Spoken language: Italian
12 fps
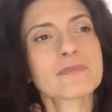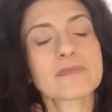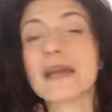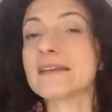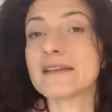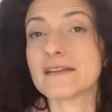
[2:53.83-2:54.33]

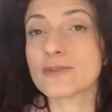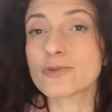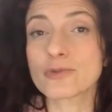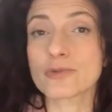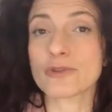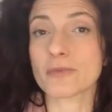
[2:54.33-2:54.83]
e del
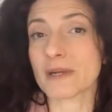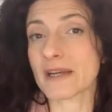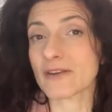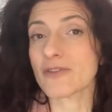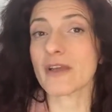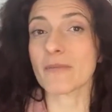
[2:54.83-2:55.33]
tutto, perché
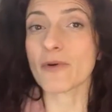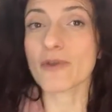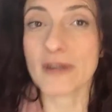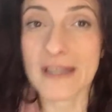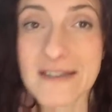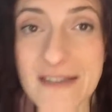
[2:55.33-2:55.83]
noi siamo
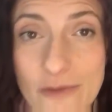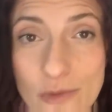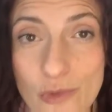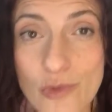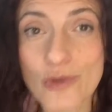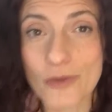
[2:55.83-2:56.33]
connessi ad
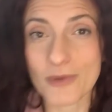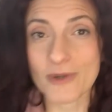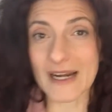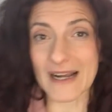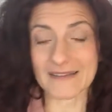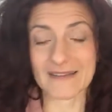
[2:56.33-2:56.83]
un tutto più
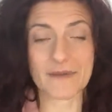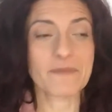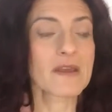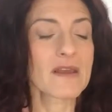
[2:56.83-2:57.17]
grande.